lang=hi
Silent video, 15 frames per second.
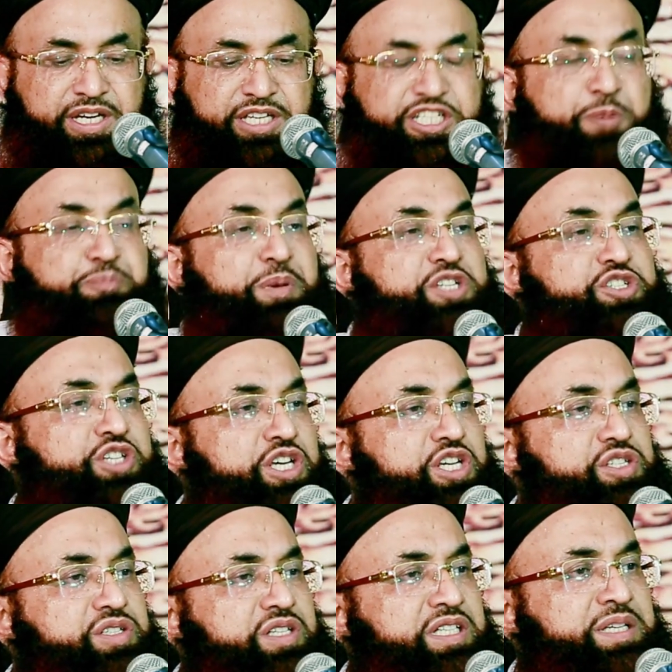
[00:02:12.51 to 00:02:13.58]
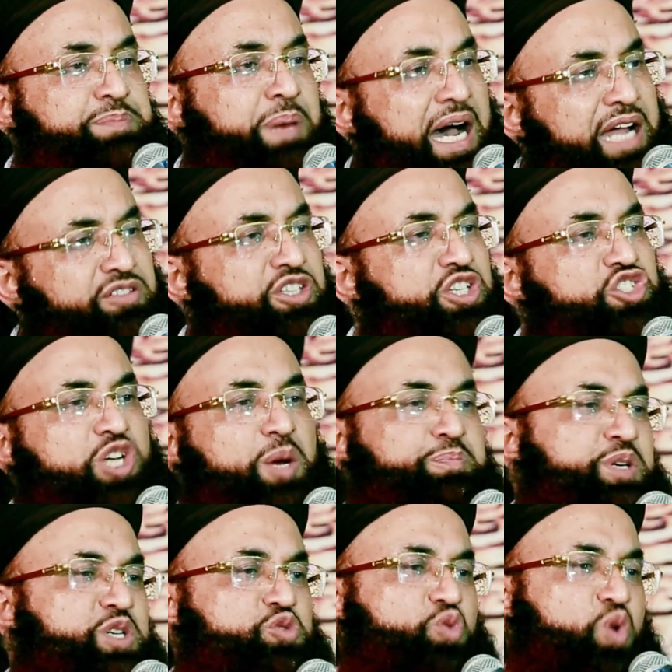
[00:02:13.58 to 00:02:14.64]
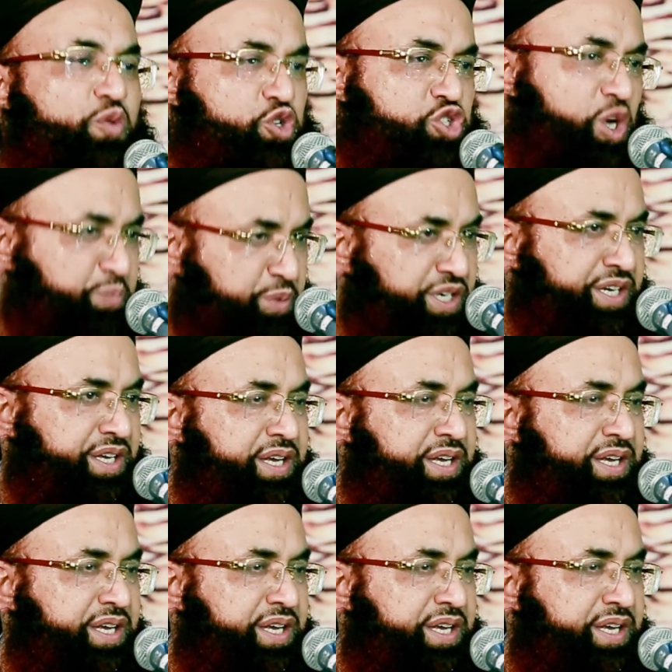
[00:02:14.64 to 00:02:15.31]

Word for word: ये 25 की बात थी 26 को वो छपी